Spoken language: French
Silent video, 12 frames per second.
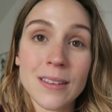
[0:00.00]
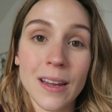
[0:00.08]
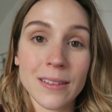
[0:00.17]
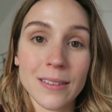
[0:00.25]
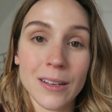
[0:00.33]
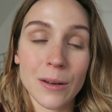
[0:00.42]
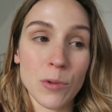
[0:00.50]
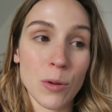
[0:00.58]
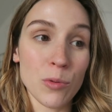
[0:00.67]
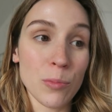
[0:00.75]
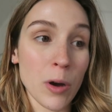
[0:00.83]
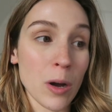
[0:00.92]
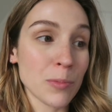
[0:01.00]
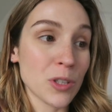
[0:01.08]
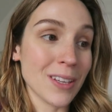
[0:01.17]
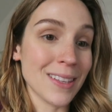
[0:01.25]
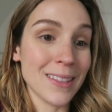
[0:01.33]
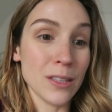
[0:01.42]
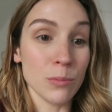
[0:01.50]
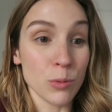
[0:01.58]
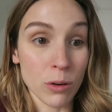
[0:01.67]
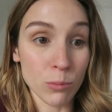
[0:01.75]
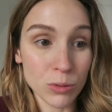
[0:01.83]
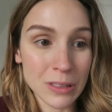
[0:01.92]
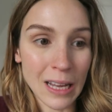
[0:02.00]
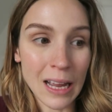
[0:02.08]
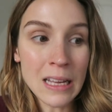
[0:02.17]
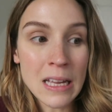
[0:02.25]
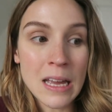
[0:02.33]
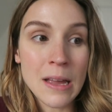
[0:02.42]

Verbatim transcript: Ça a été comme le plus propre qu'il a été depuis un bout de temps.